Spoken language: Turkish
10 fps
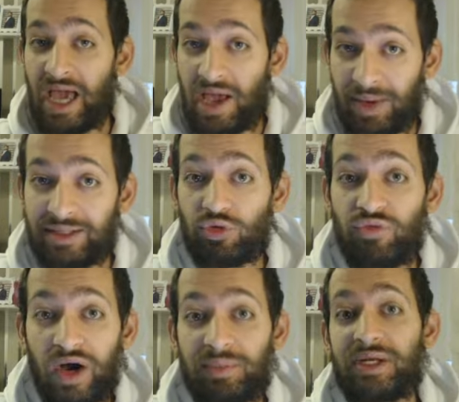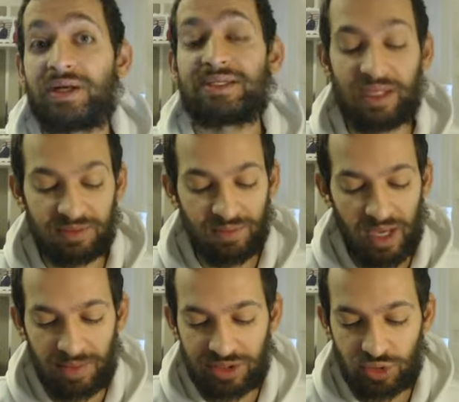hemen ufak bir hatırlatma
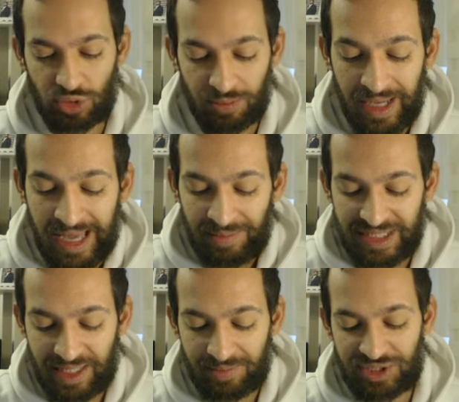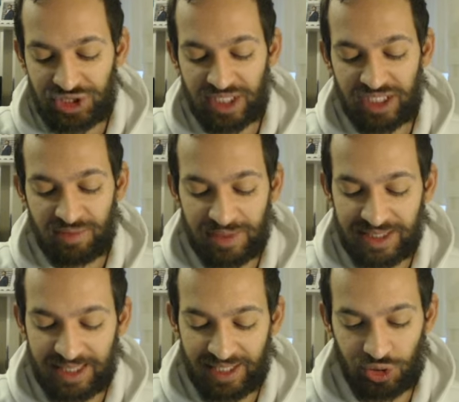yapmak istiyorum. Bir demirciye girmemiz
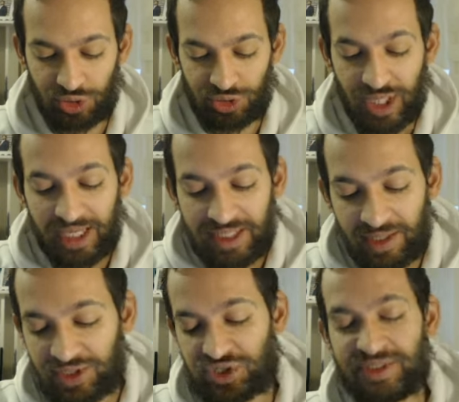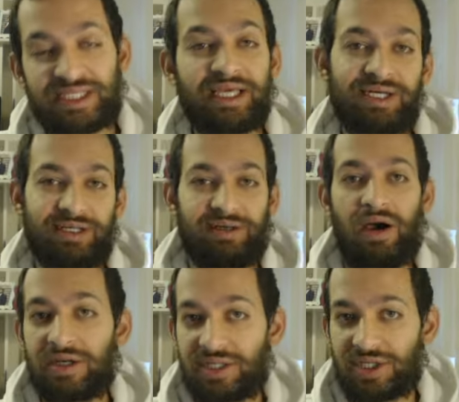gerekiyor. Demircimize girdik.
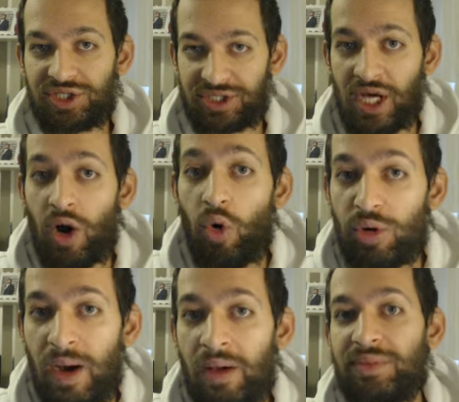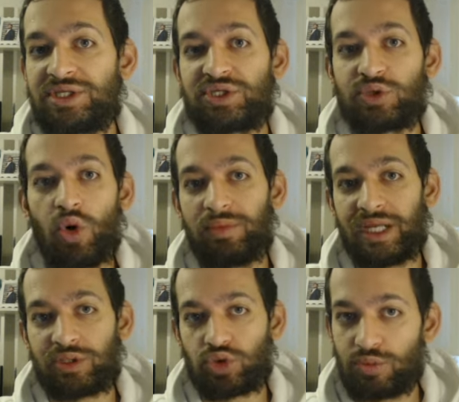Arkadaşlar orman binicisi
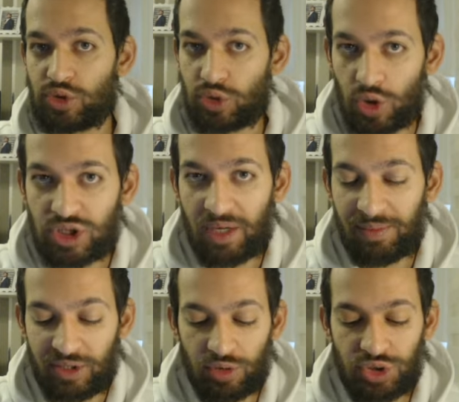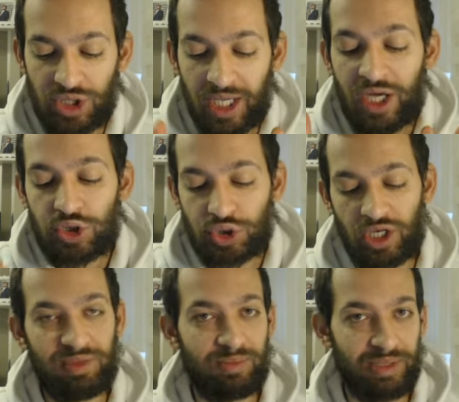kombinasyonumuzu göstermeden önce
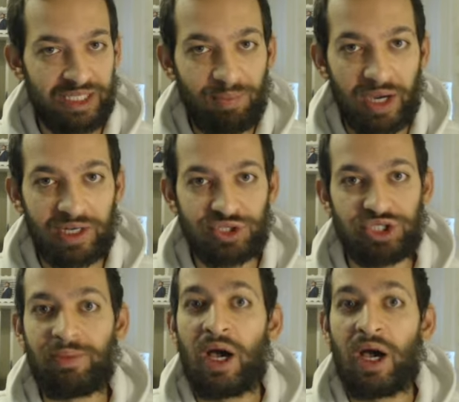şöyle bir bilgi paylaşayım.